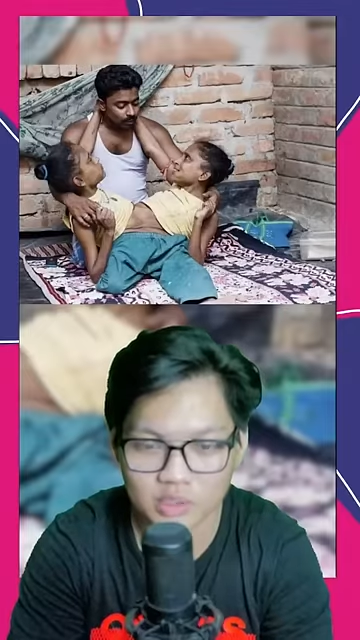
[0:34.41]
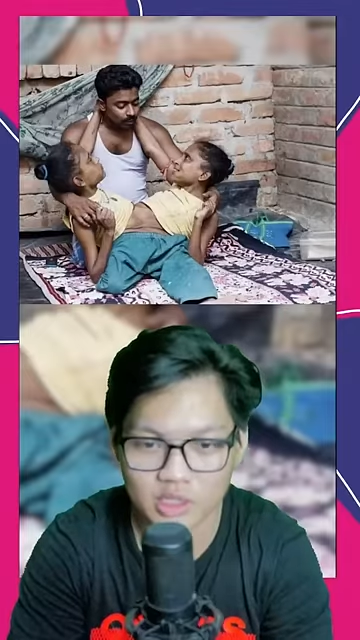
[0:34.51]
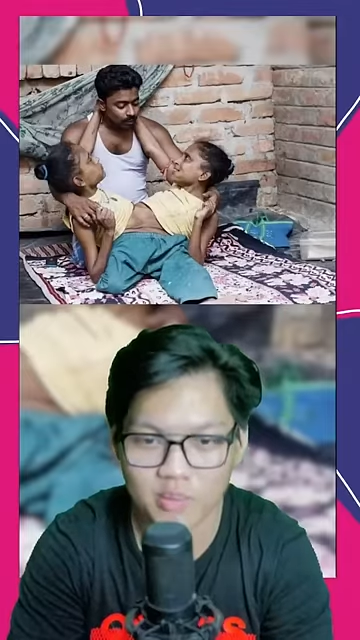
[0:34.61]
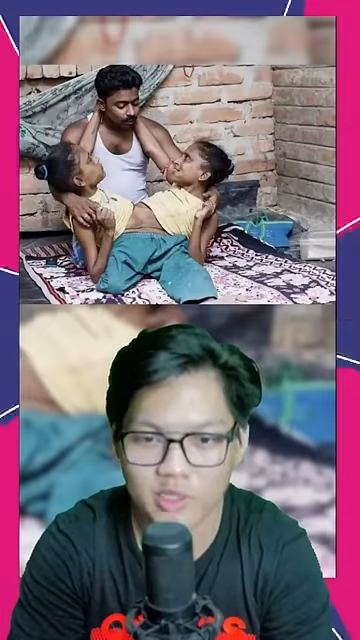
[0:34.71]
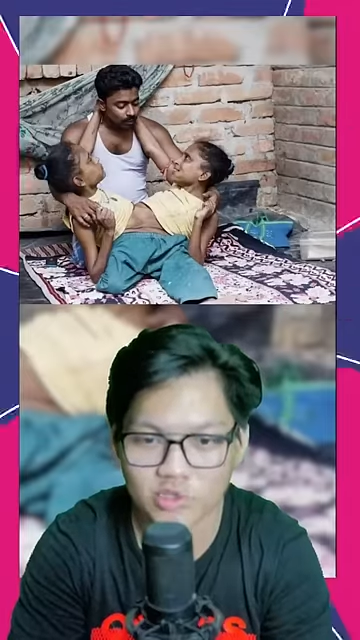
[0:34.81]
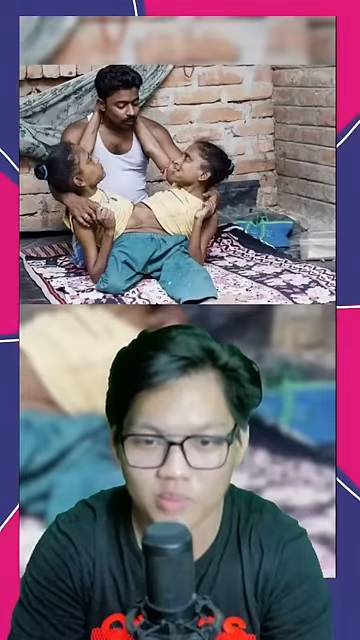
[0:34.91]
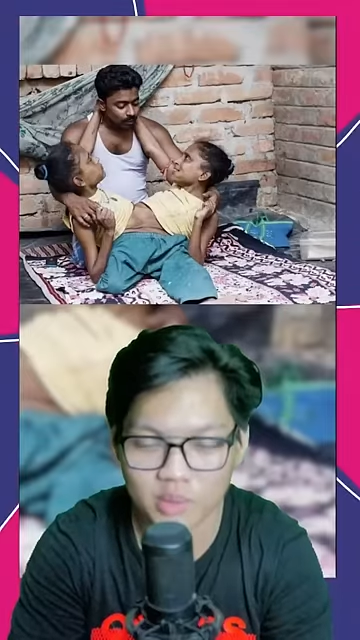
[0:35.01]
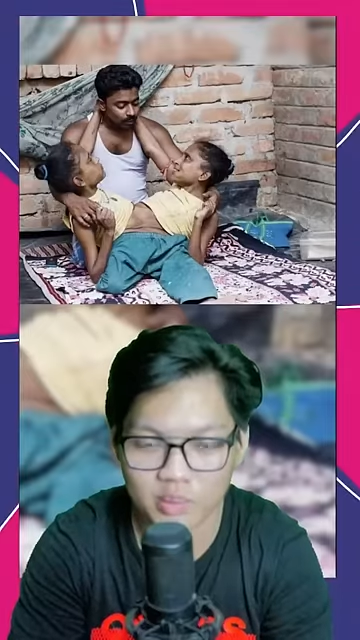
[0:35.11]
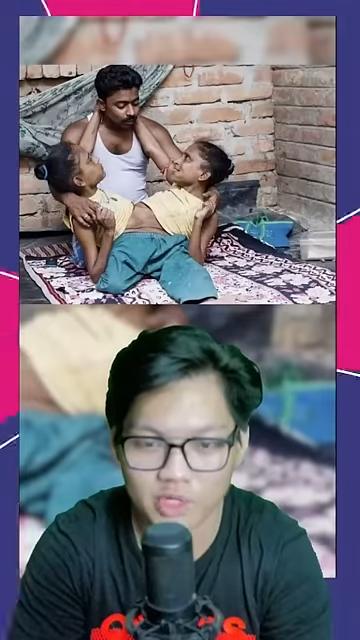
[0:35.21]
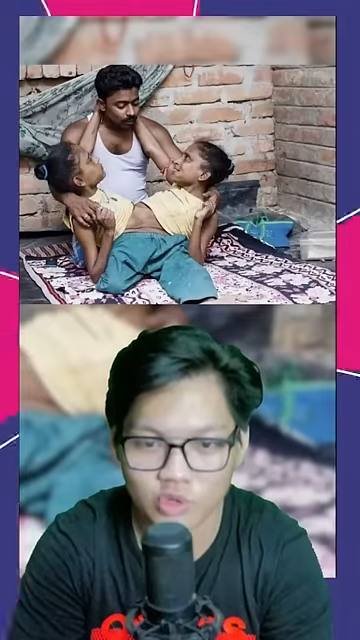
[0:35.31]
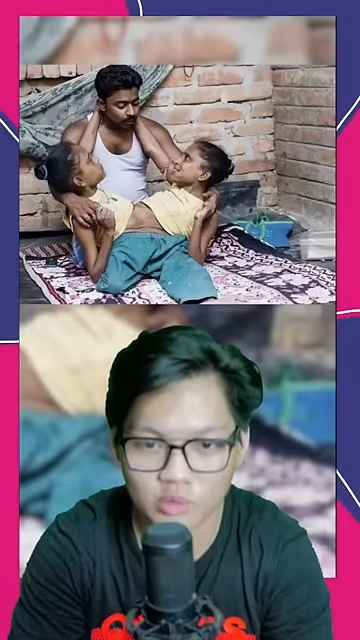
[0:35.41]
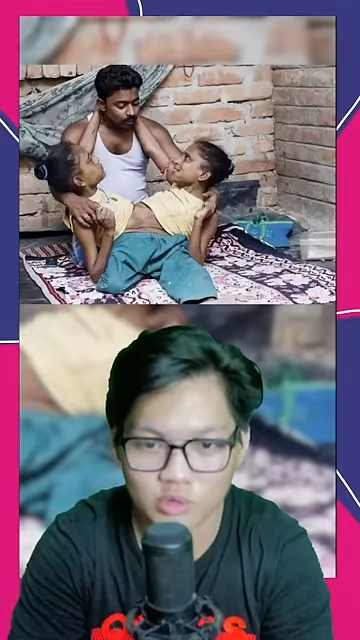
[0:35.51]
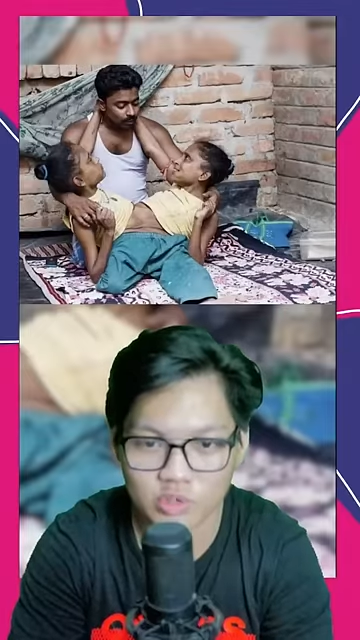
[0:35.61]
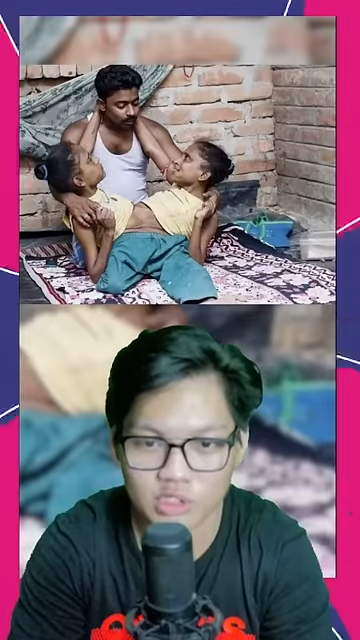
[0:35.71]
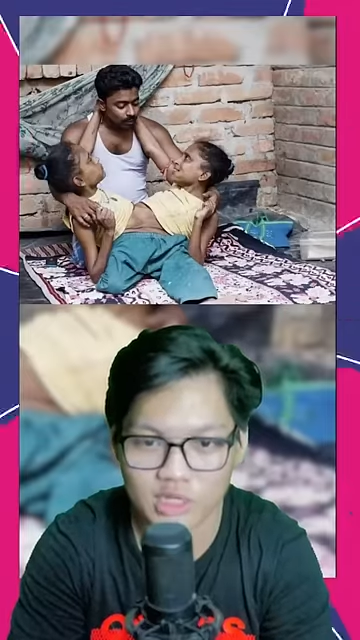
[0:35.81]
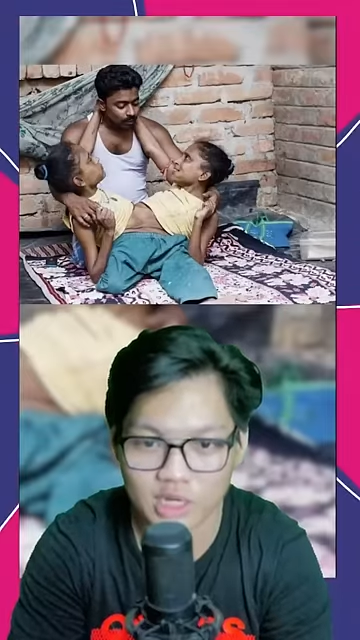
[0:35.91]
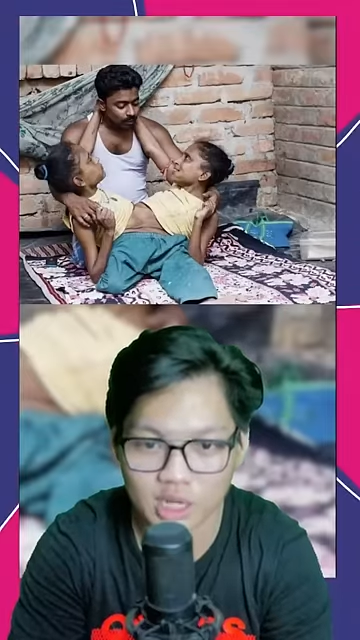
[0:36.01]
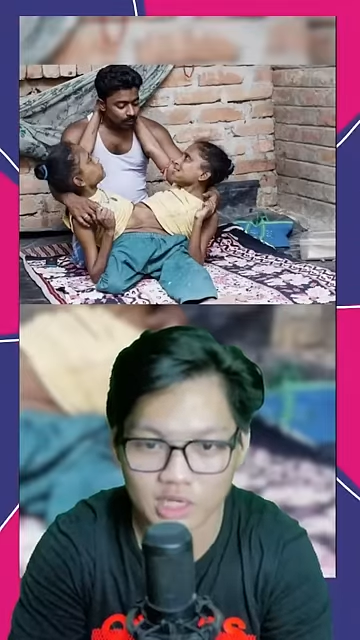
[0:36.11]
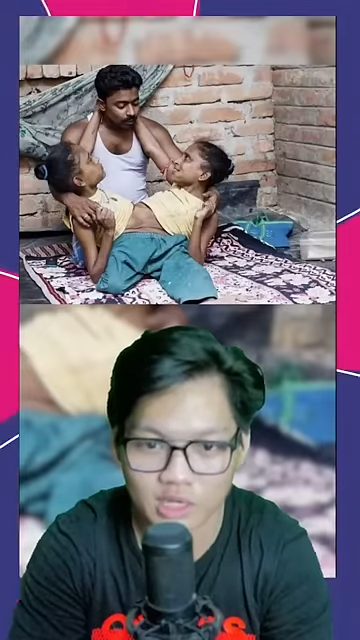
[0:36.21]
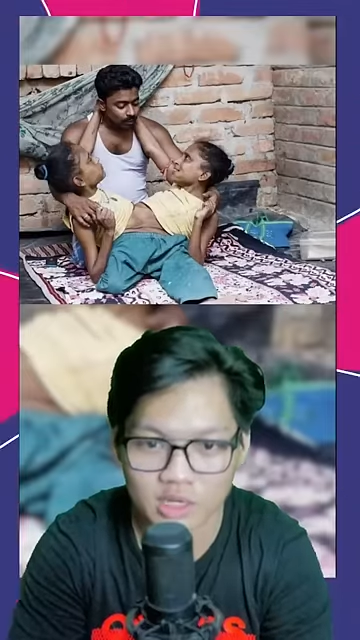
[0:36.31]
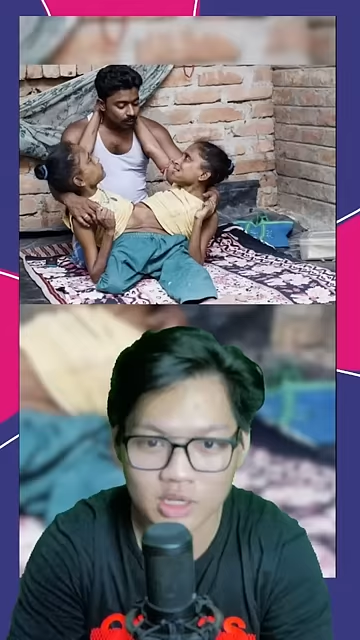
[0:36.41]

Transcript: termasuk berbagi tubuh sejak lahir